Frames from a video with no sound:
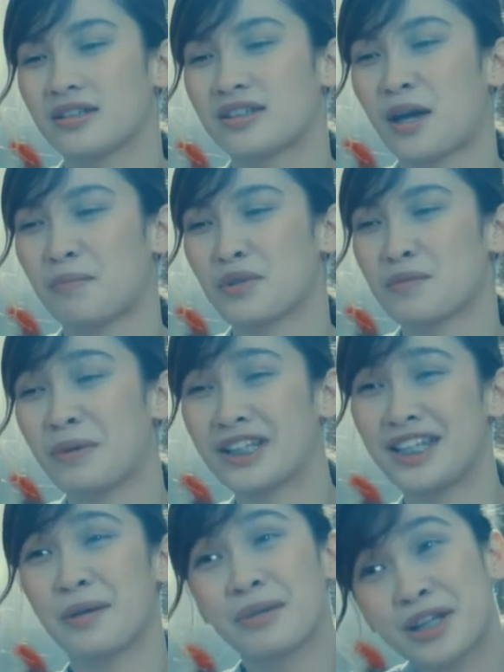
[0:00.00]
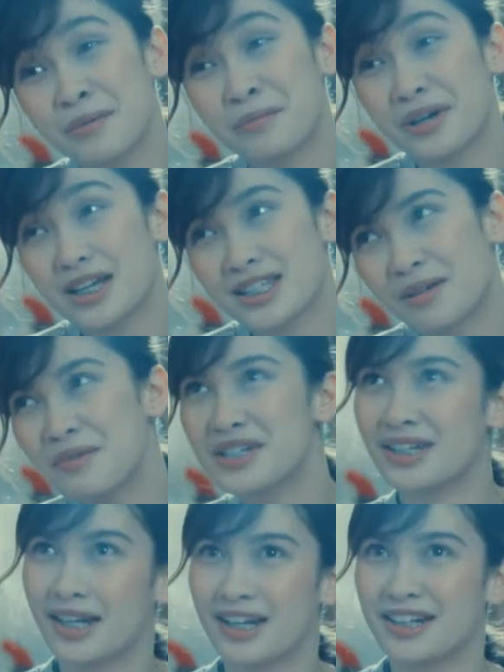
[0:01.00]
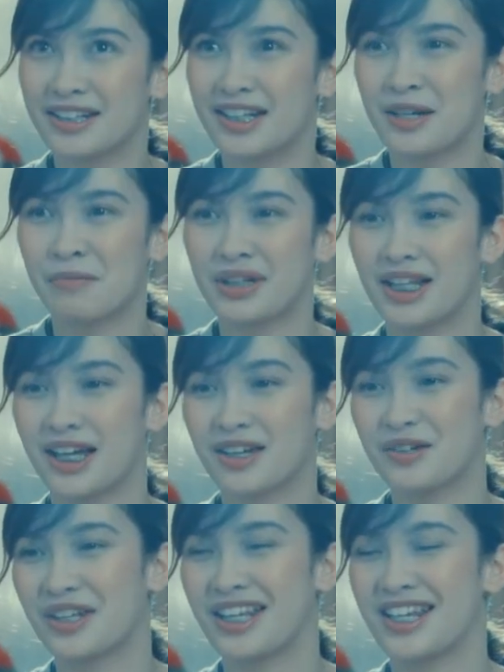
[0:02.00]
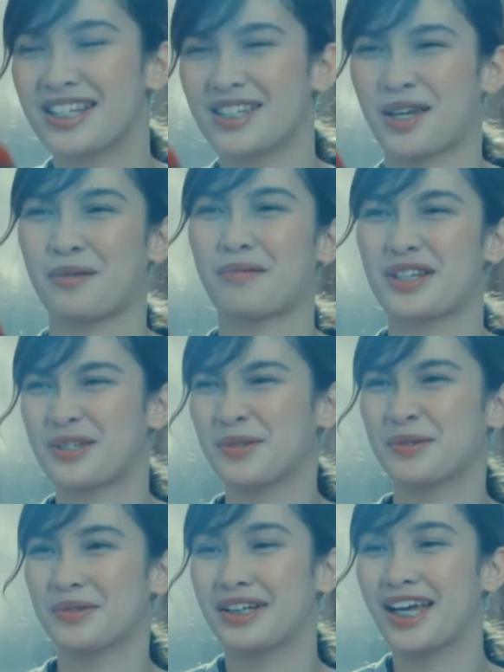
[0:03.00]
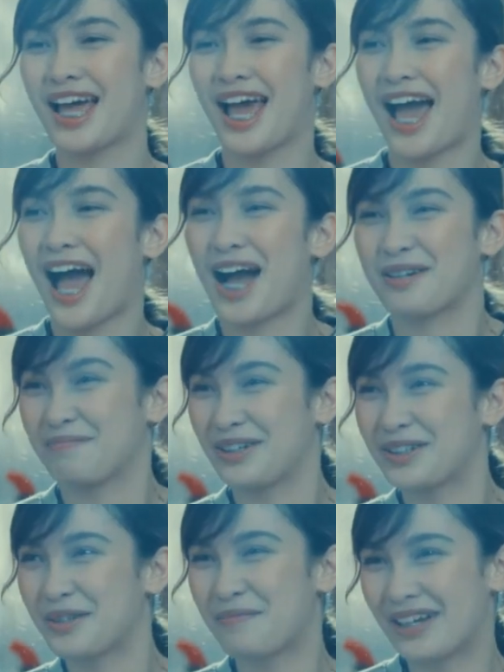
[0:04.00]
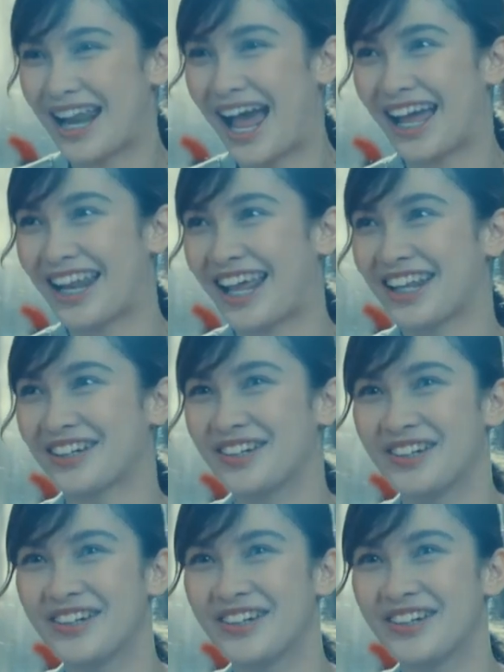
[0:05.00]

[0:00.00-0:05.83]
Tapos pag di naman kami magkasama, siya lang din naman lagi ko iniisip. Kaso, ang baduy pag naaalala ko.